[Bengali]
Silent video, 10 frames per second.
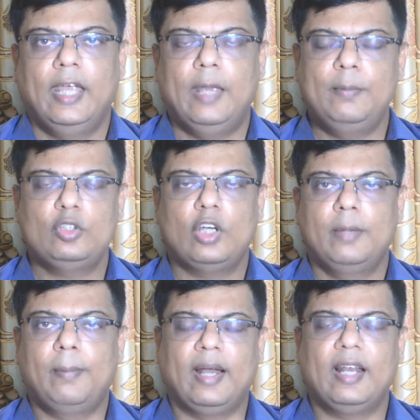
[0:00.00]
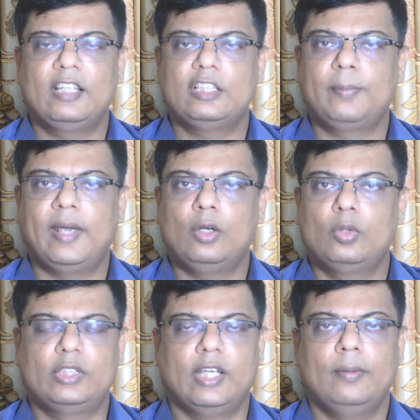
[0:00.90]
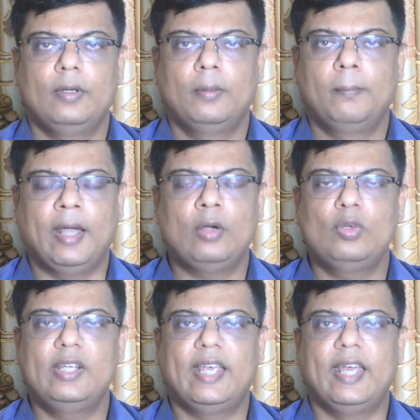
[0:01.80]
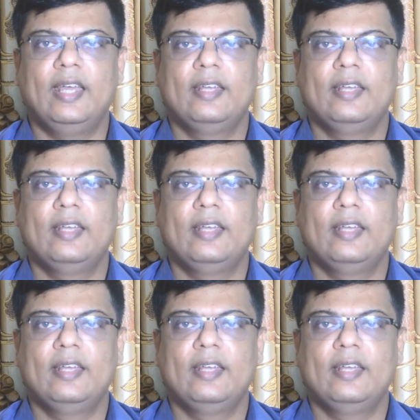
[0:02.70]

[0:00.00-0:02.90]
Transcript: এ বিষয়ে বাংলাদেশ ব্যাংক হতে ব্যাংকগুলিকে